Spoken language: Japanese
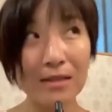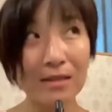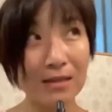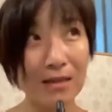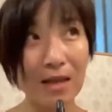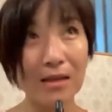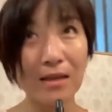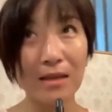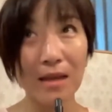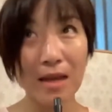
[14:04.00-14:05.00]
実際
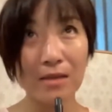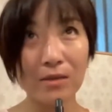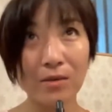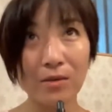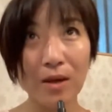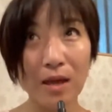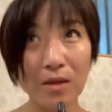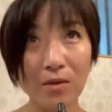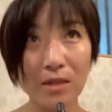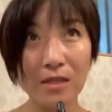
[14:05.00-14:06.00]
に上
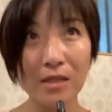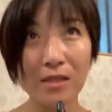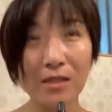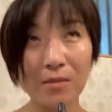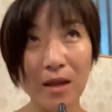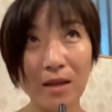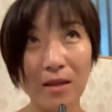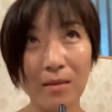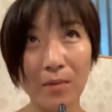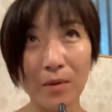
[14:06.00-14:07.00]
映の1日前
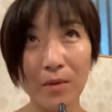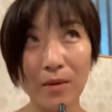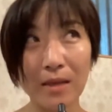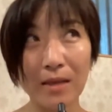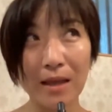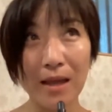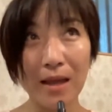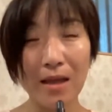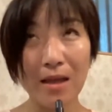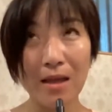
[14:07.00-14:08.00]
に病院
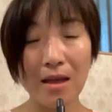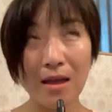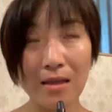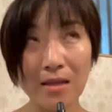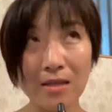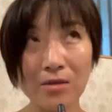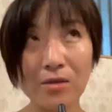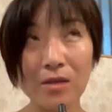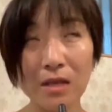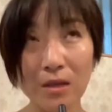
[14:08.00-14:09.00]
で、
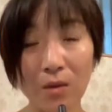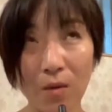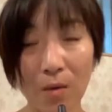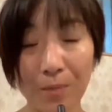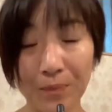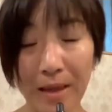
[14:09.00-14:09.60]
20人の、